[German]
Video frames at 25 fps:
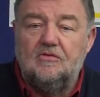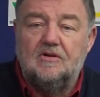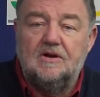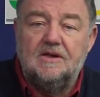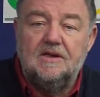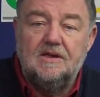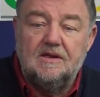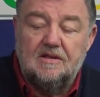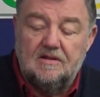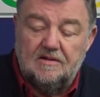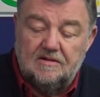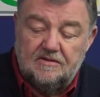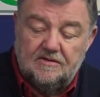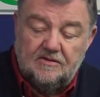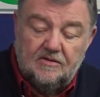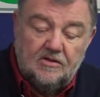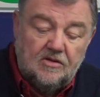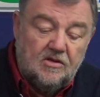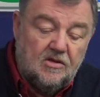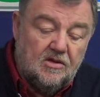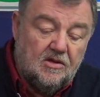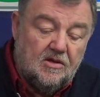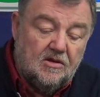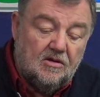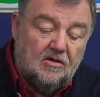regeln.
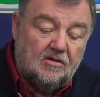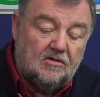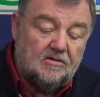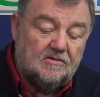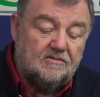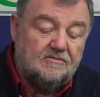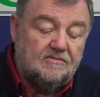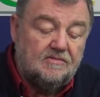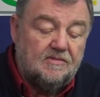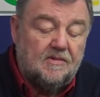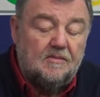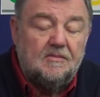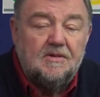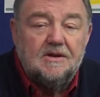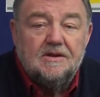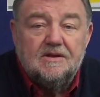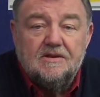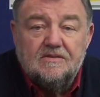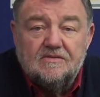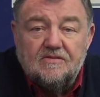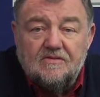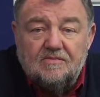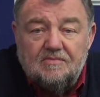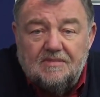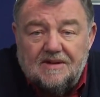Und wenn man
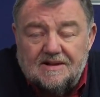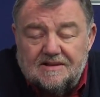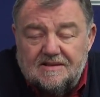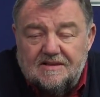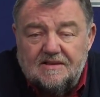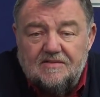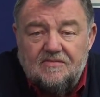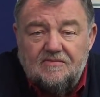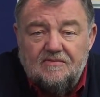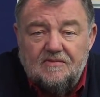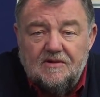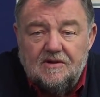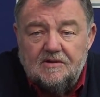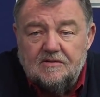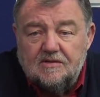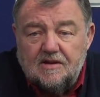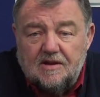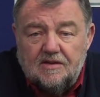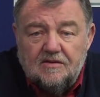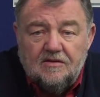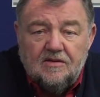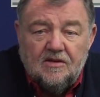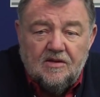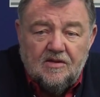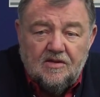dieses Magnetfeld
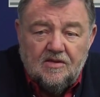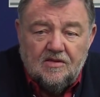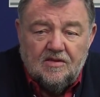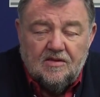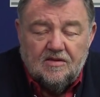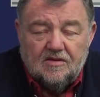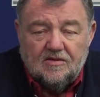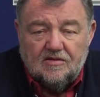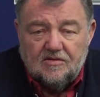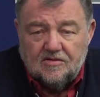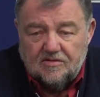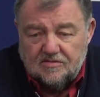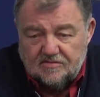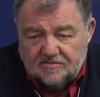dann äh,